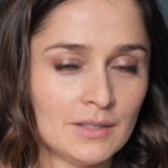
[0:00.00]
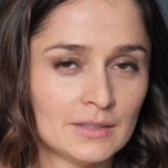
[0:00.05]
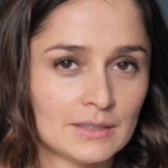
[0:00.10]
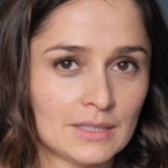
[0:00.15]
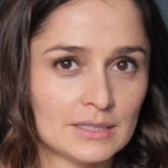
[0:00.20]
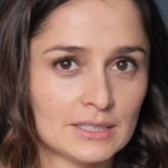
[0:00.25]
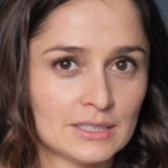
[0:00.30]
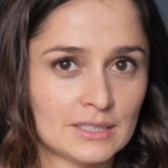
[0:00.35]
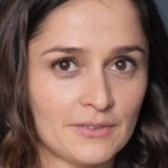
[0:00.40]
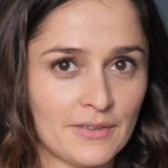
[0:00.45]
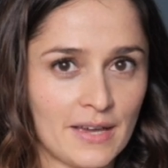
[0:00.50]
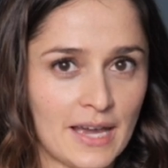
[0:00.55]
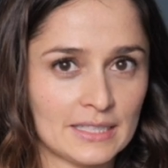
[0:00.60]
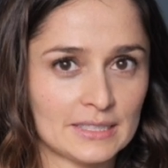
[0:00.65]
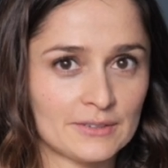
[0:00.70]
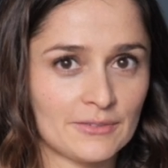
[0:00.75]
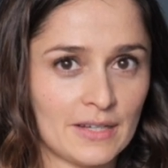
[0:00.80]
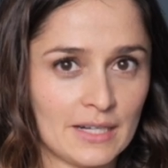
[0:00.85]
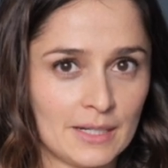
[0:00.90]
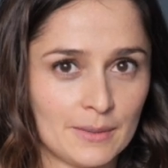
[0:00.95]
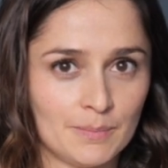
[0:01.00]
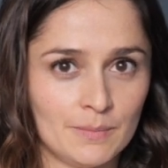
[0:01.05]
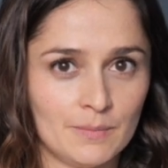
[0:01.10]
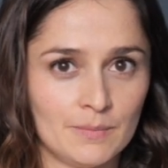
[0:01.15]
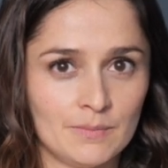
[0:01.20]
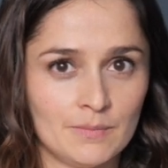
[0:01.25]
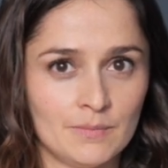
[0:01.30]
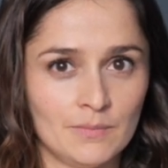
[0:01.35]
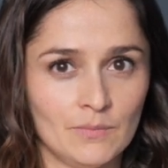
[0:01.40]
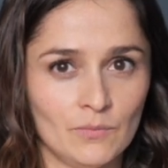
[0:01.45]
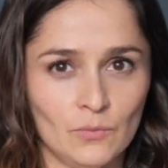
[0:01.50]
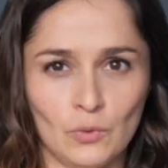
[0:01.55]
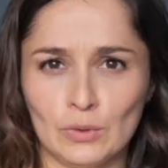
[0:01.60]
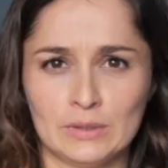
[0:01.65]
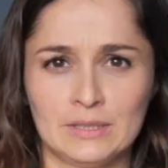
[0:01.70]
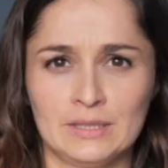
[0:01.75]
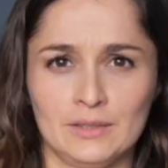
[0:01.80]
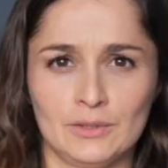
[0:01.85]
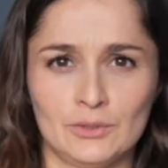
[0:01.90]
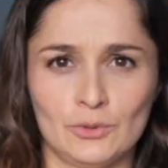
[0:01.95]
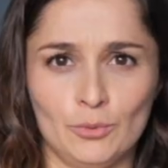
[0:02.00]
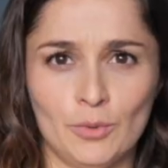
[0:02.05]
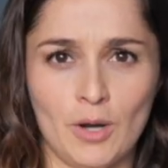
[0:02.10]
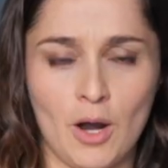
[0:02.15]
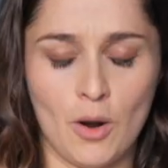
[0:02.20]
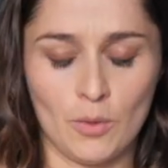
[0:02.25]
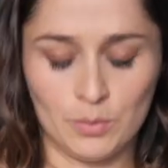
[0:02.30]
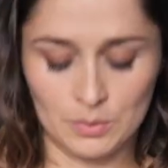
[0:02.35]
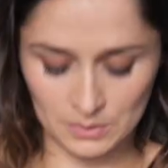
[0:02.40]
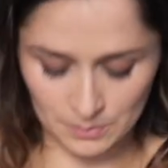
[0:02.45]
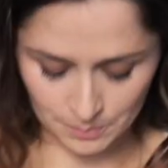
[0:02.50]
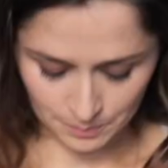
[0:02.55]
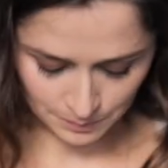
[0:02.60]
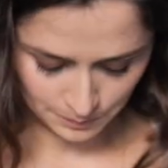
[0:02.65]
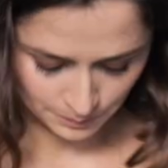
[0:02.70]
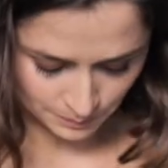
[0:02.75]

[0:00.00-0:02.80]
das Zwerchfell. Wo ist denn das überhaupt?